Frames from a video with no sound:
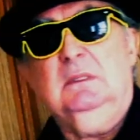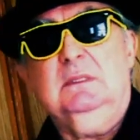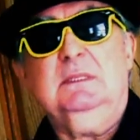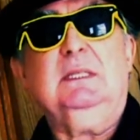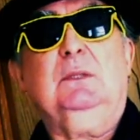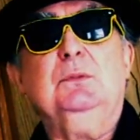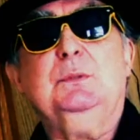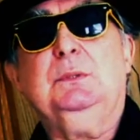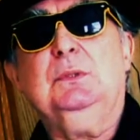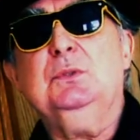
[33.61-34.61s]
C'est à
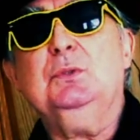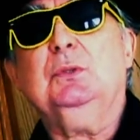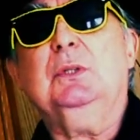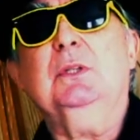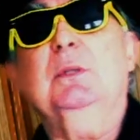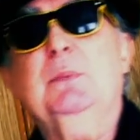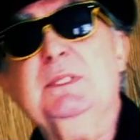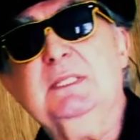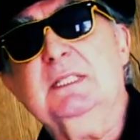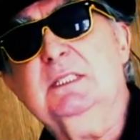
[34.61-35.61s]
cause que nous autres, on a de bonnes
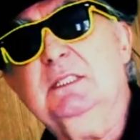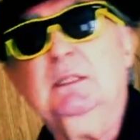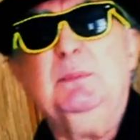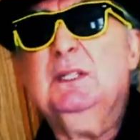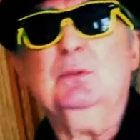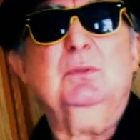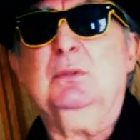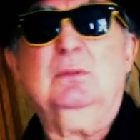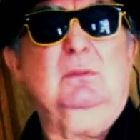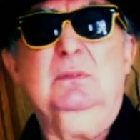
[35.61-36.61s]
statistiques, puis les autres,
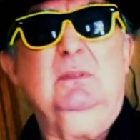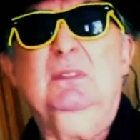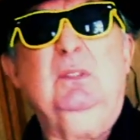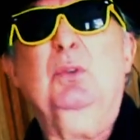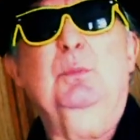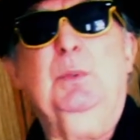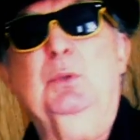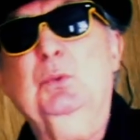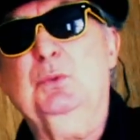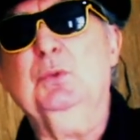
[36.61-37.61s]
ils comptent pas
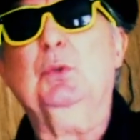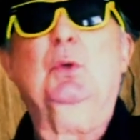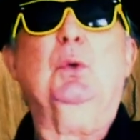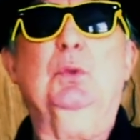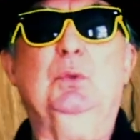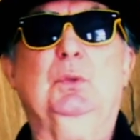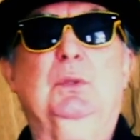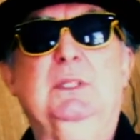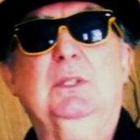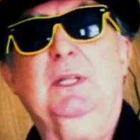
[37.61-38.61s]
toutes. Nous autres, on compte toutes,
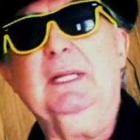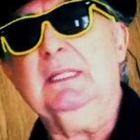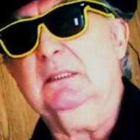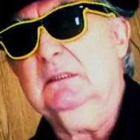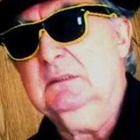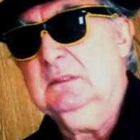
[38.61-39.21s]
on est honnête.